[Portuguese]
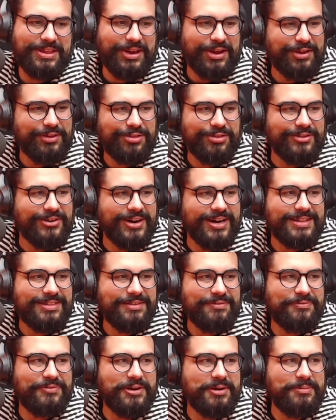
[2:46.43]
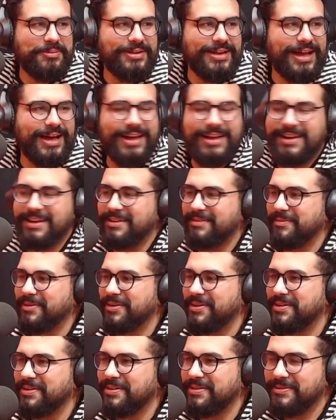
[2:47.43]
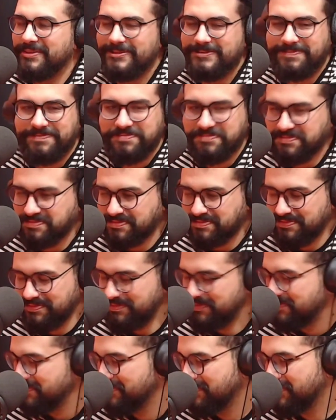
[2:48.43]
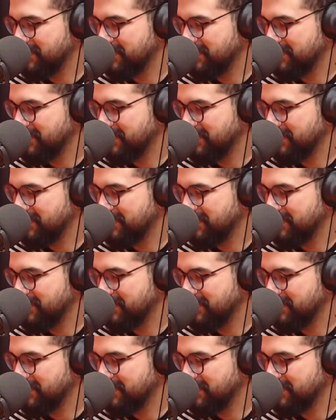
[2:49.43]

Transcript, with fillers: Três notas e vamos lá, né, meu? É isso aí. É. Era